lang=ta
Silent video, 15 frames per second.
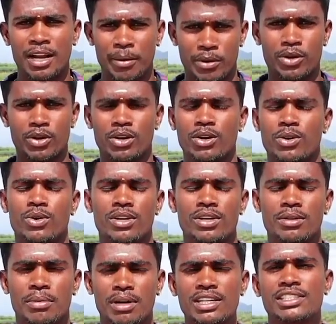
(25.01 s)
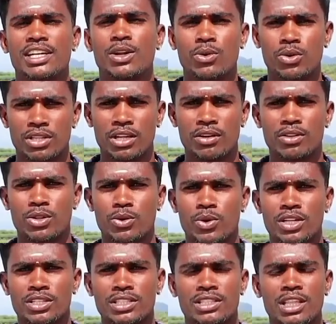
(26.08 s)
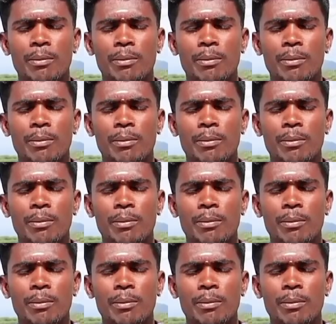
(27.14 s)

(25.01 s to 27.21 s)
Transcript: நமக்கு ஒரு மகிழ்ச்சியான ஒரு தருணத்தை உருவாச்சு